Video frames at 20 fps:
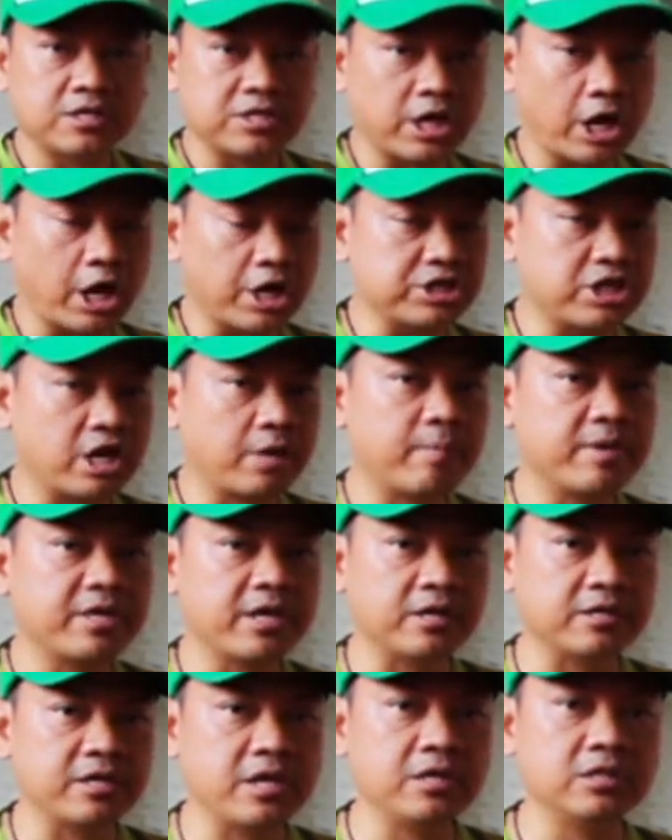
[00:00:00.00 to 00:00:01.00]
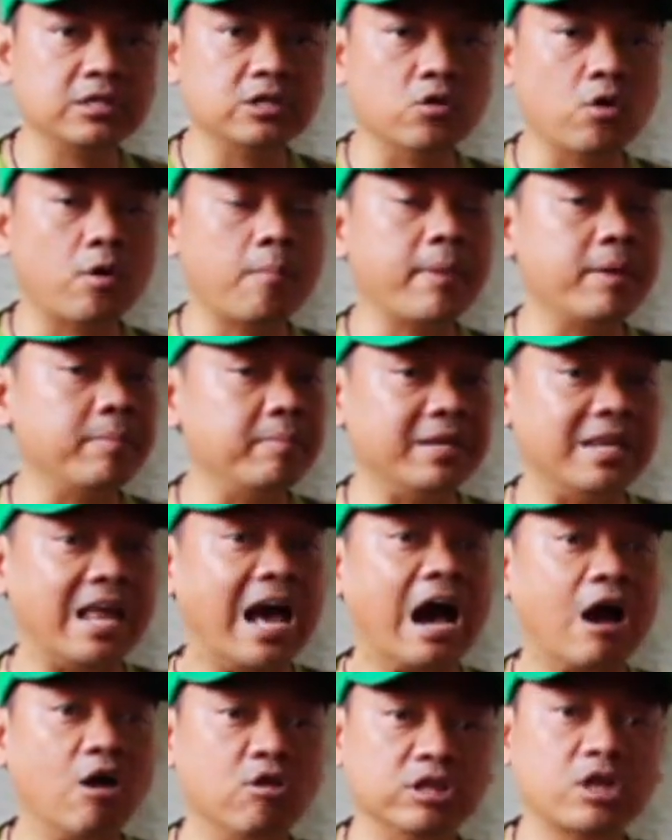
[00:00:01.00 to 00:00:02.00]
เจียงไปเช็คเป็นอย่างยิ่ง ถือว่าเป็นบิ
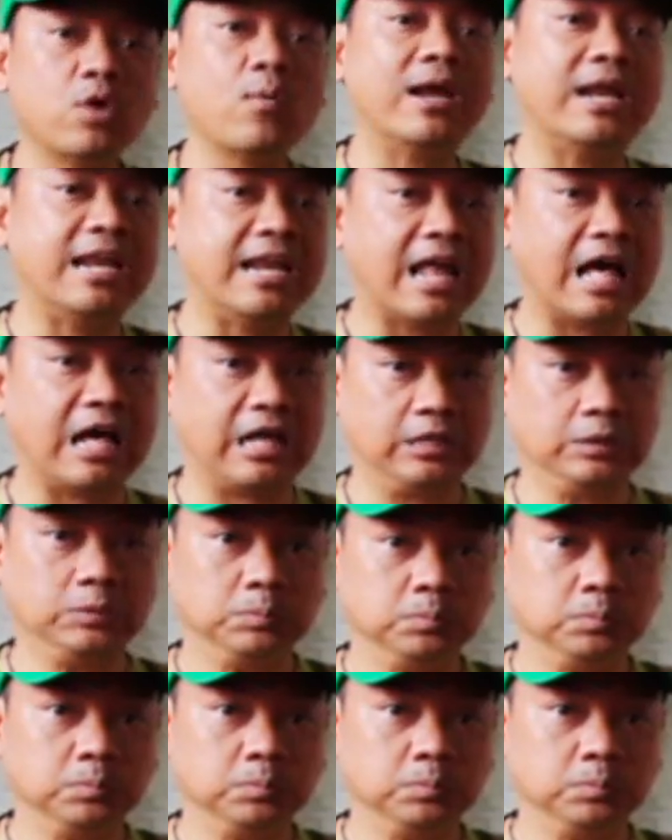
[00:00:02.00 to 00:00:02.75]
ดาของไต้หวันเลยล่ะ